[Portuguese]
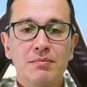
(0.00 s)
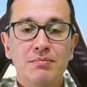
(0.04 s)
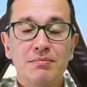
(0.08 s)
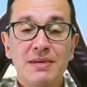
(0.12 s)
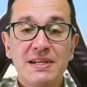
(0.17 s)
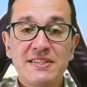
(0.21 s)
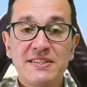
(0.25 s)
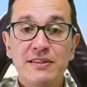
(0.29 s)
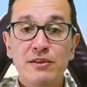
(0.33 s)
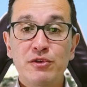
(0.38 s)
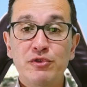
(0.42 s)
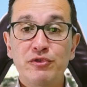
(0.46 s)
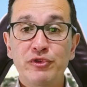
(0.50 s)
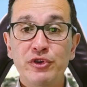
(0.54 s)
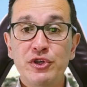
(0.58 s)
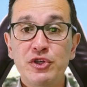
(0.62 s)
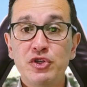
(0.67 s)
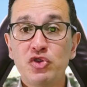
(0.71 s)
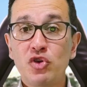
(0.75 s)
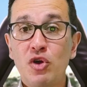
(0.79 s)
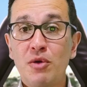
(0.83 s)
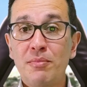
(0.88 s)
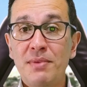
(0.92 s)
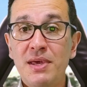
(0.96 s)
Mas não foi
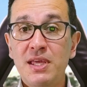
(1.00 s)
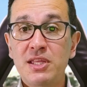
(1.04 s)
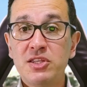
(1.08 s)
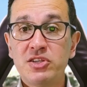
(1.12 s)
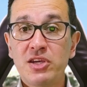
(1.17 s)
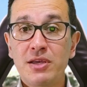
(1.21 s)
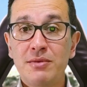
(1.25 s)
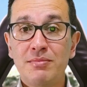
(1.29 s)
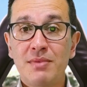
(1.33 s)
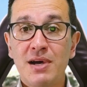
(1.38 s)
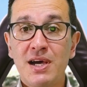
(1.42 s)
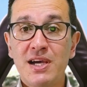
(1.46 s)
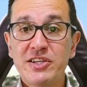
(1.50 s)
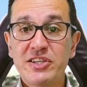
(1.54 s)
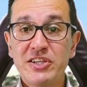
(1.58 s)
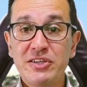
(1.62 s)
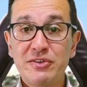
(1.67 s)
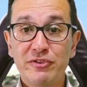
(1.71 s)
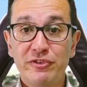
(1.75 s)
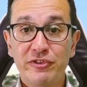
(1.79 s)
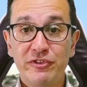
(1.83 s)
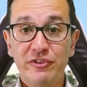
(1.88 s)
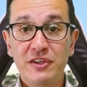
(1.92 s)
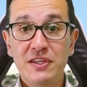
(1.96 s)
somente a
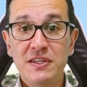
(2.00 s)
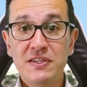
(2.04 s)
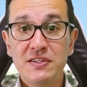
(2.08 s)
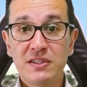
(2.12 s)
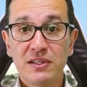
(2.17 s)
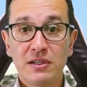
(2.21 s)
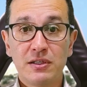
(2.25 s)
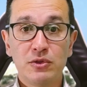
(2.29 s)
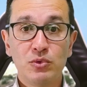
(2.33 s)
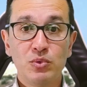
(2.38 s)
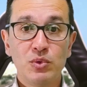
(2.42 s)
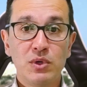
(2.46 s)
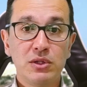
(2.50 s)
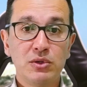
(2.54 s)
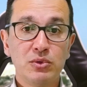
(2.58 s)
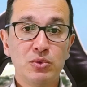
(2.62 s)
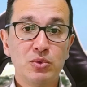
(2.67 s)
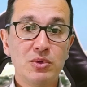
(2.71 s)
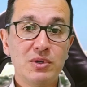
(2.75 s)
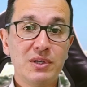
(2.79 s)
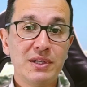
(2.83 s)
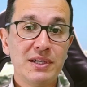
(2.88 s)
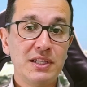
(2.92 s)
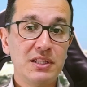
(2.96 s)
imagem física do
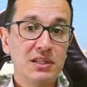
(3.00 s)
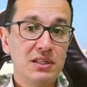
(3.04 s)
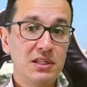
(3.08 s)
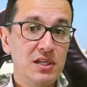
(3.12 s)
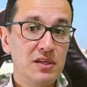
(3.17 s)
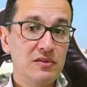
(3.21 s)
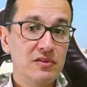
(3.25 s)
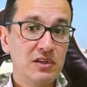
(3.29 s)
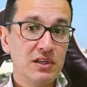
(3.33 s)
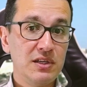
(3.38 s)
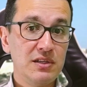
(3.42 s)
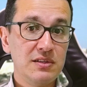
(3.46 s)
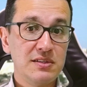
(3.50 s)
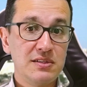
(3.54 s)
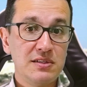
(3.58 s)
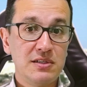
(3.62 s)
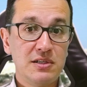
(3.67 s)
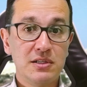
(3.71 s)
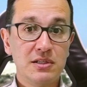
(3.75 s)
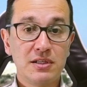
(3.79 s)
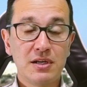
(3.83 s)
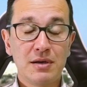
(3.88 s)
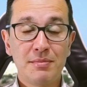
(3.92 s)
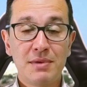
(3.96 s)
ator que teve que
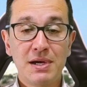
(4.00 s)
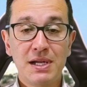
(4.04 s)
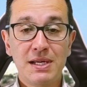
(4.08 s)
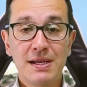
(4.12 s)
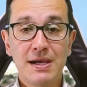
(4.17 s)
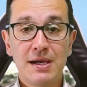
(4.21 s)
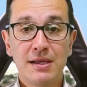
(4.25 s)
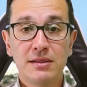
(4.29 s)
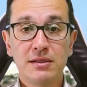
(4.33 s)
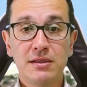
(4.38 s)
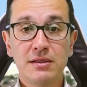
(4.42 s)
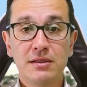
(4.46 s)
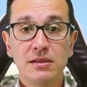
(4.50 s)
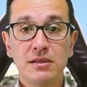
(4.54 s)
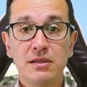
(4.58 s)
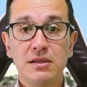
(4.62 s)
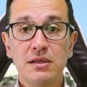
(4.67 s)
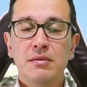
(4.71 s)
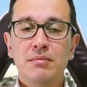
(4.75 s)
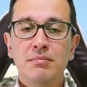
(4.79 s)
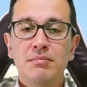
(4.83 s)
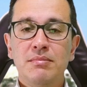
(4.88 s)
ser trabalhada,